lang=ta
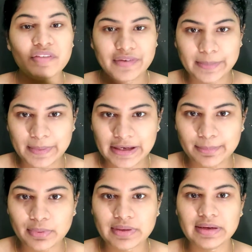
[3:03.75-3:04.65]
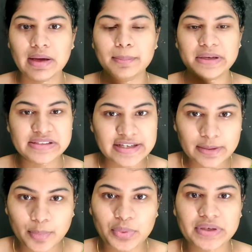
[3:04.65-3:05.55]
வேப்பிலை போடலாம்
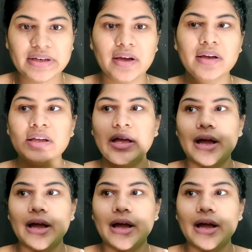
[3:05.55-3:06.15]
மஞ்சள் போடலாம்